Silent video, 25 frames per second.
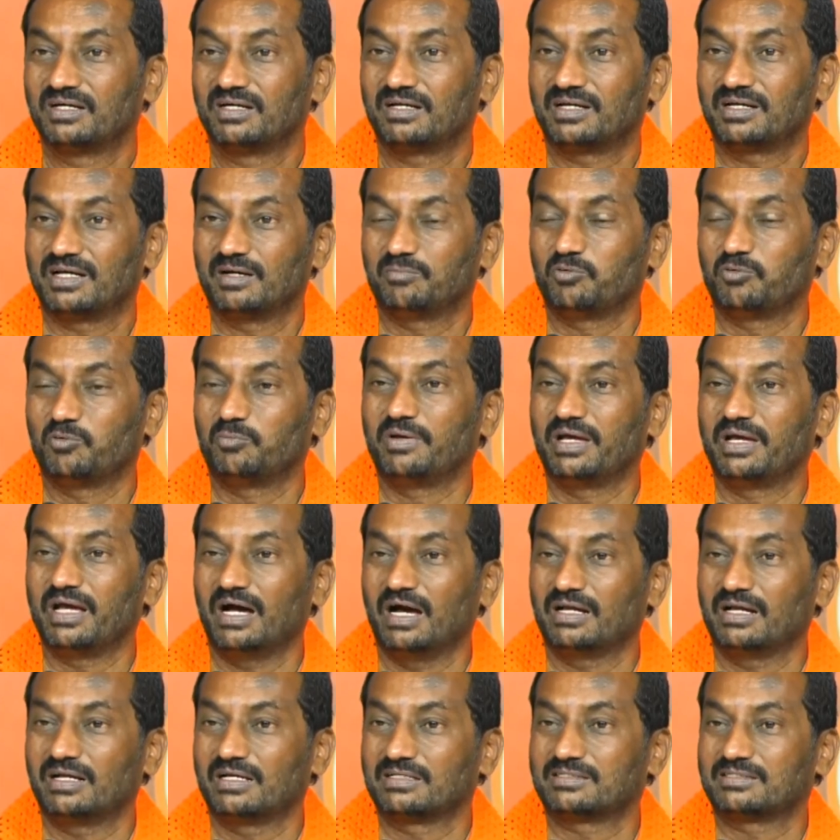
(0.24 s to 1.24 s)
రేపు
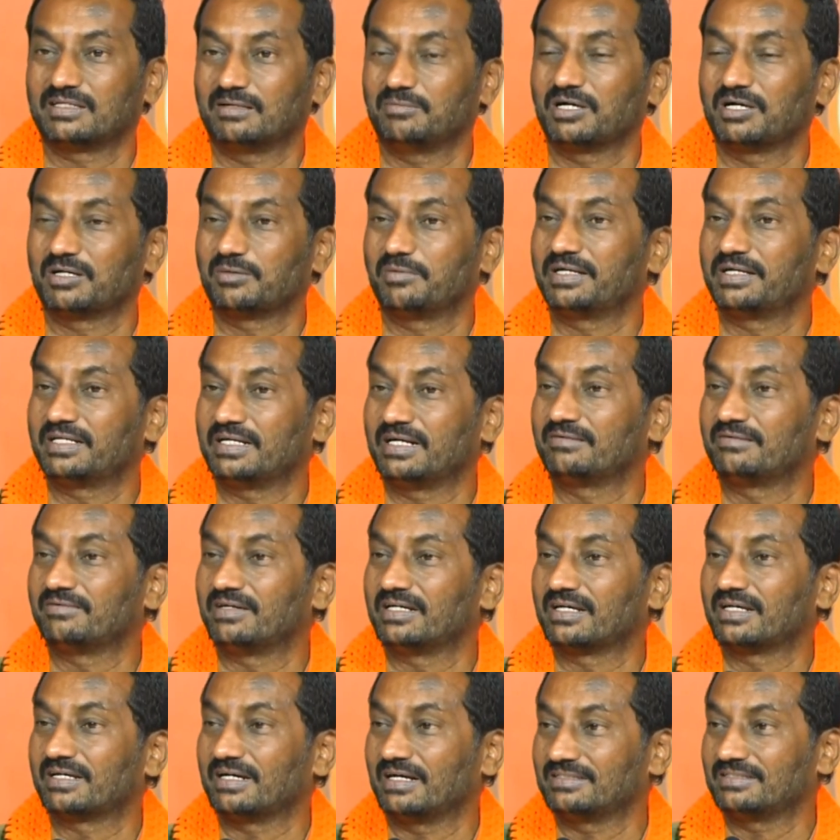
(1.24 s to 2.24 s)
బీఆర్ఎస్ సభకు
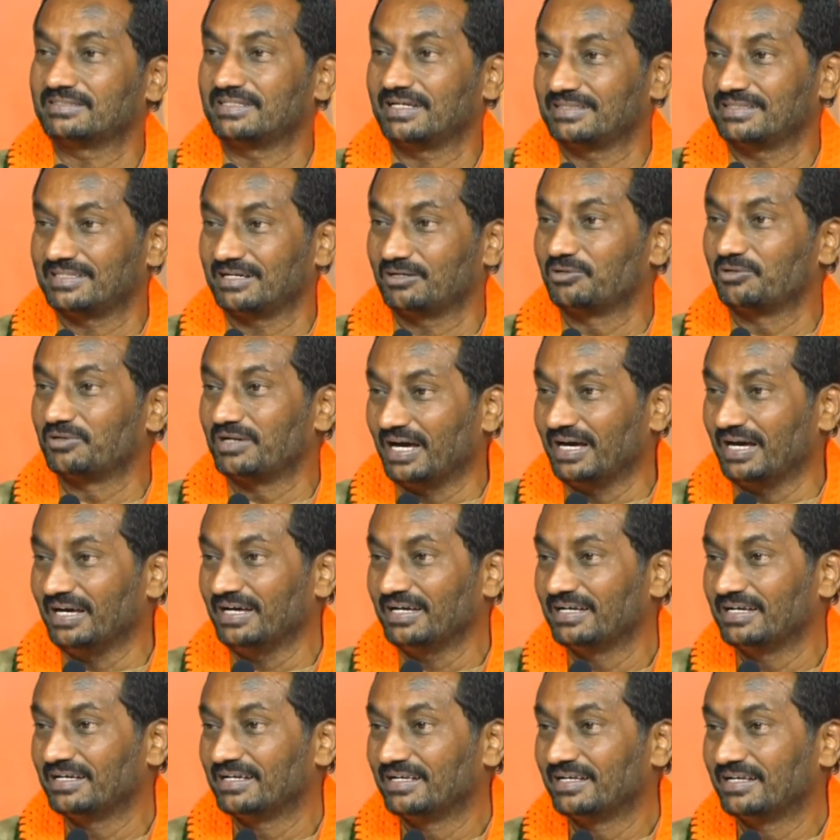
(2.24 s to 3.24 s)
పెట్టేటువంటి ఖర్చు అంతా కూడా
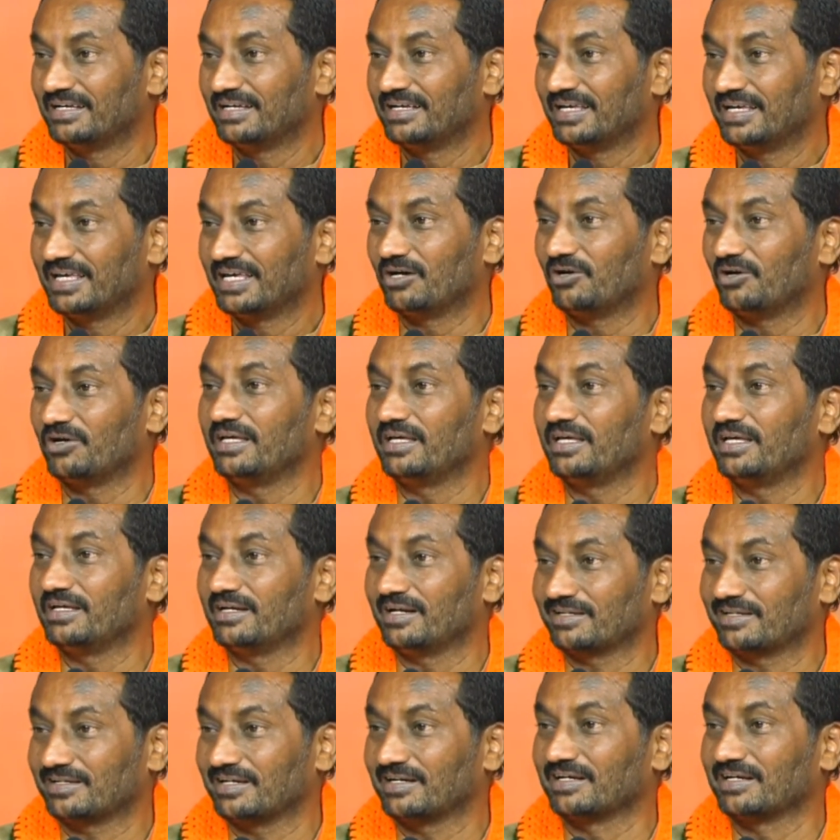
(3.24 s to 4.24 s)
ఇగో ఈ
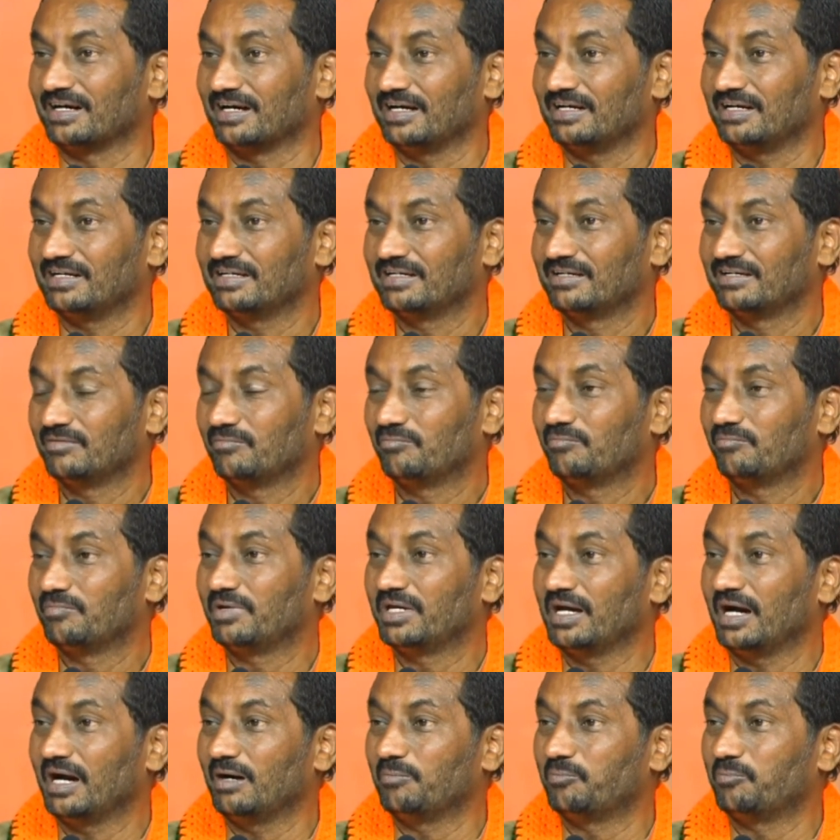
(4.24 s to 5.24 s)
రకంగా
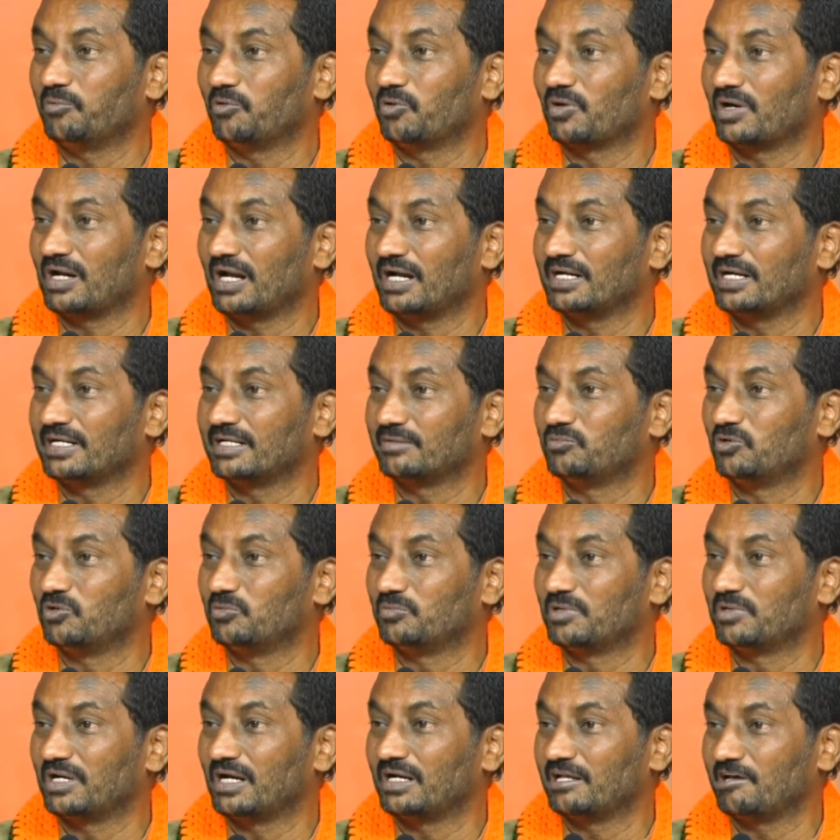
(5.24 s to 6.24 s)
మియాపూర్ లాంటి
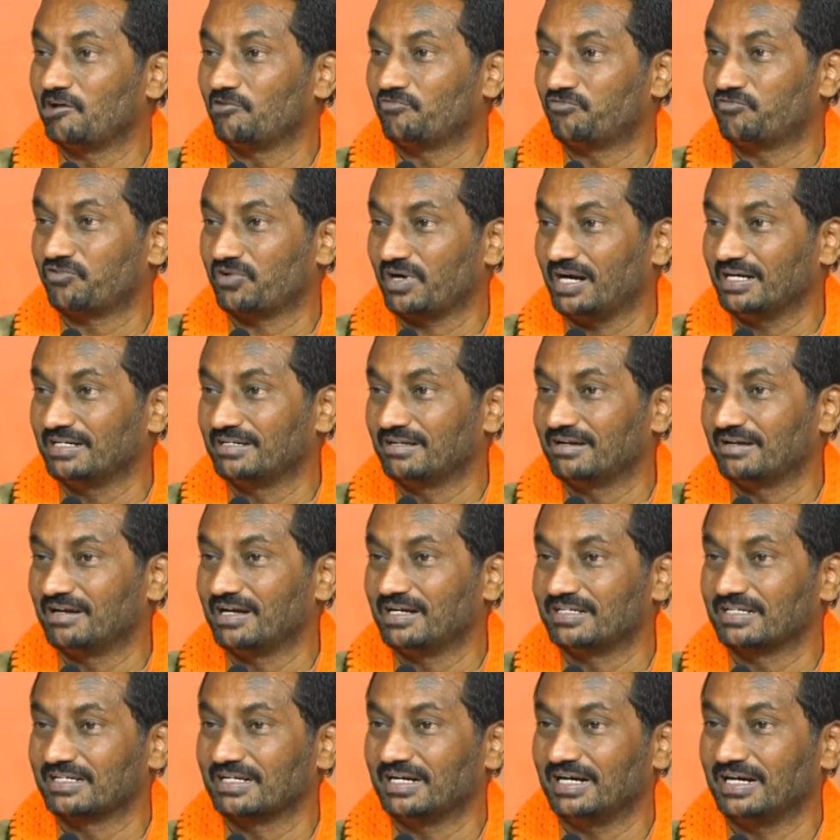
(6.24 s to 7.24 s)
భూములని
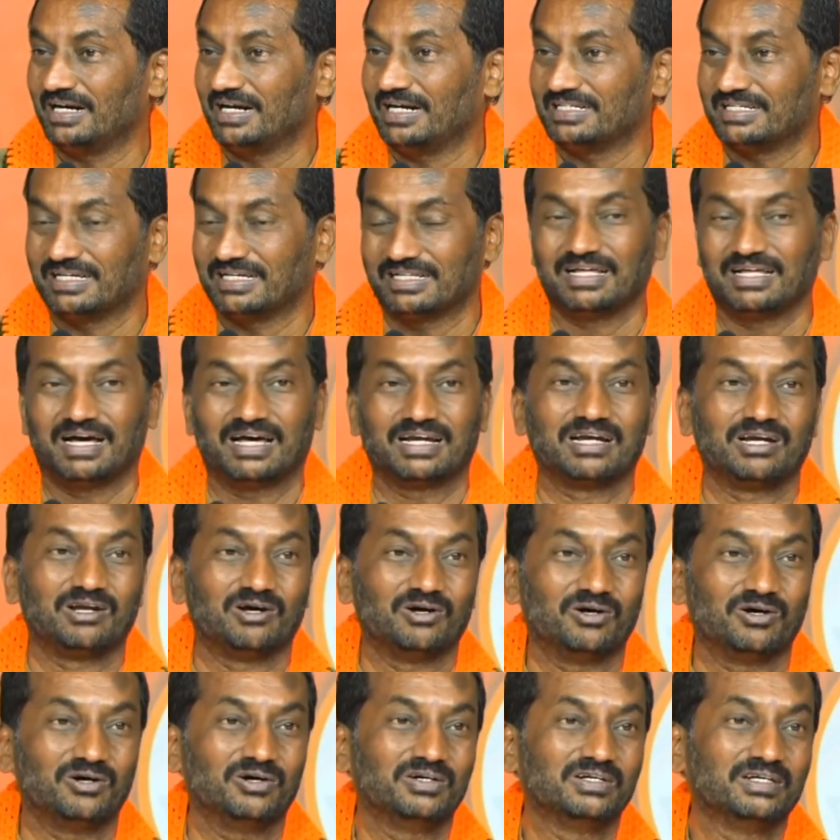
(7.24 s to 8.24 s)
ఫ్రాడ్యులెంట్ గా
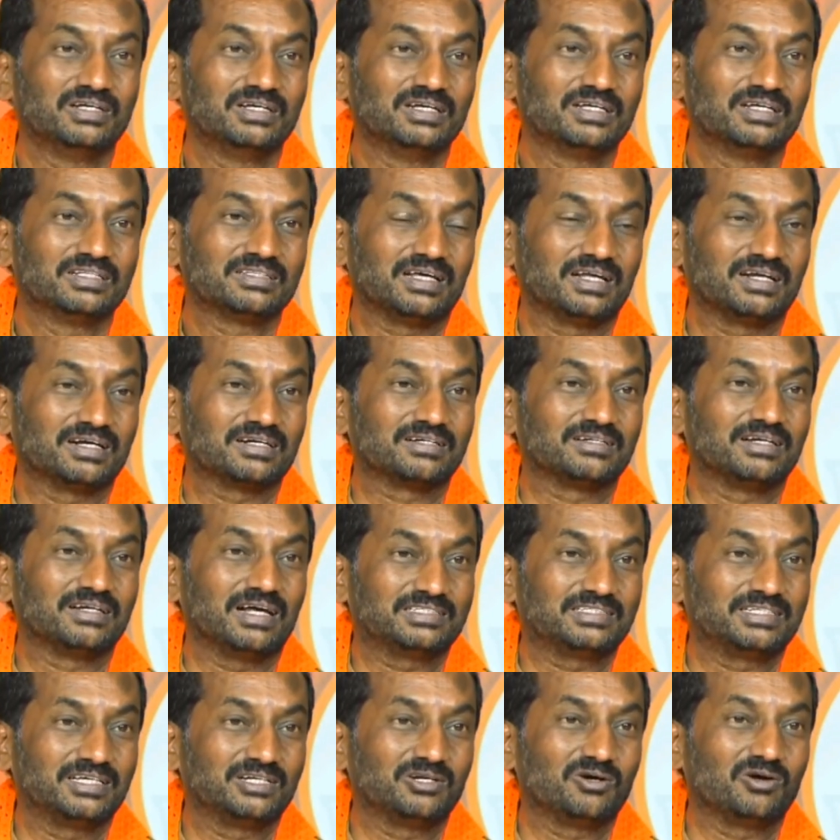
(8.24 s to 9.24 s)
అడ్డదారిలో తనకు
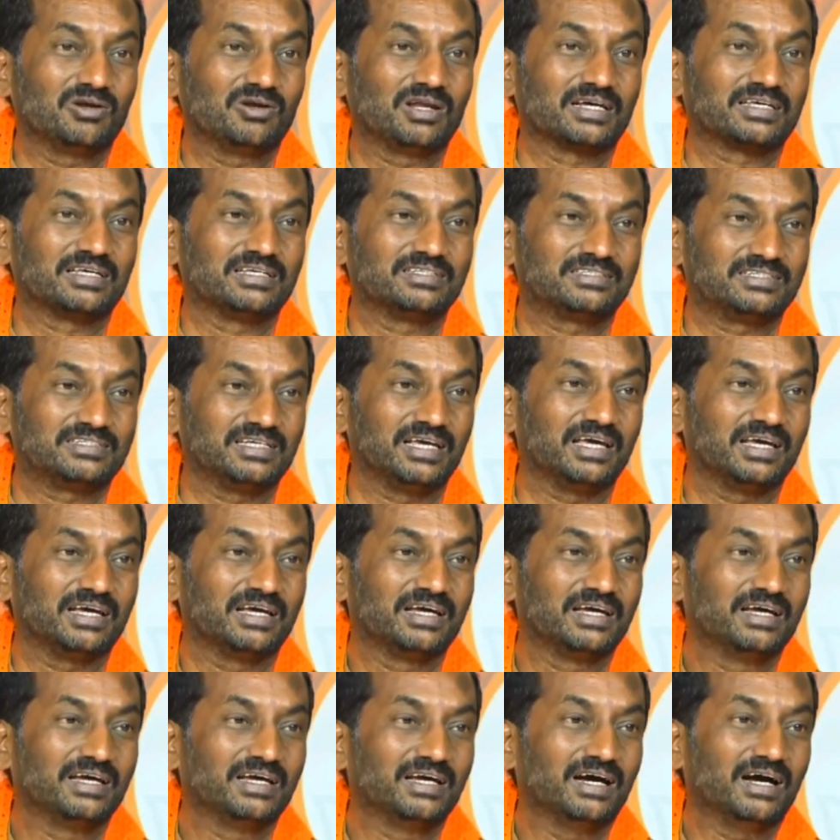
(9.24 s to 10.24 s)
నచ్చిన వాళ్ళకి ఇచ్చి
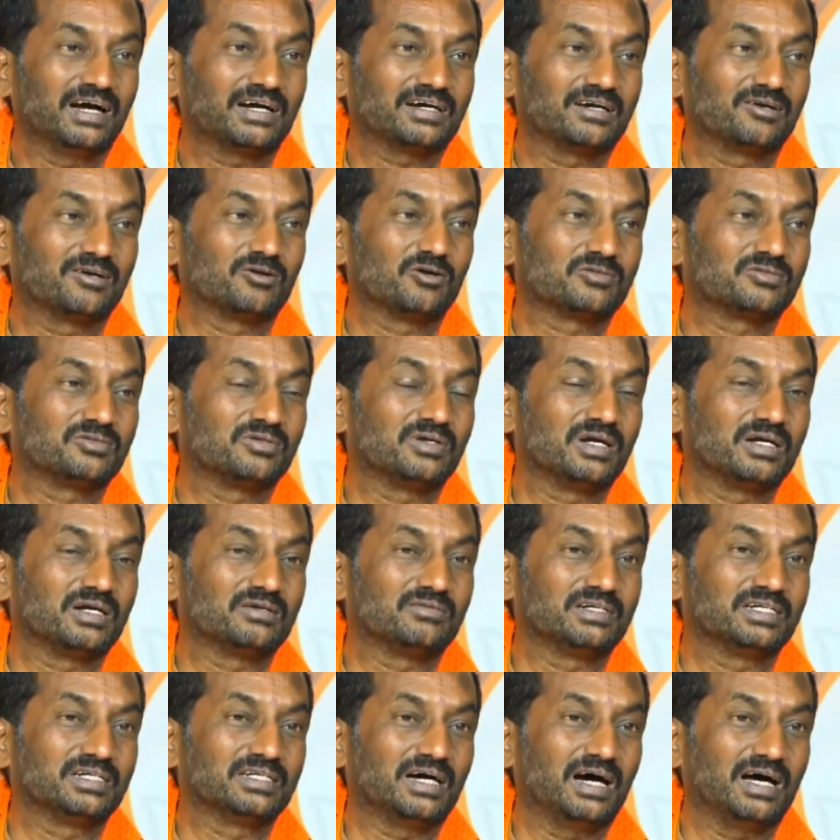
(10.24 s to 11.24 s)
అక్కడ
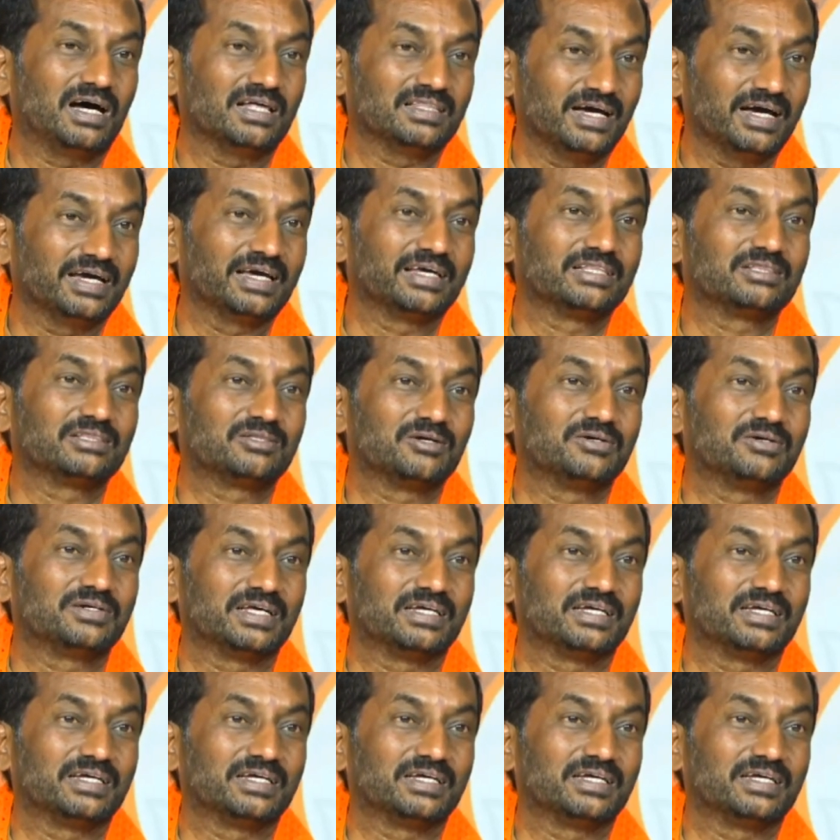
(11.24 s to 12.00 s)
వస్తున్నటువంటి ఆదాయంతో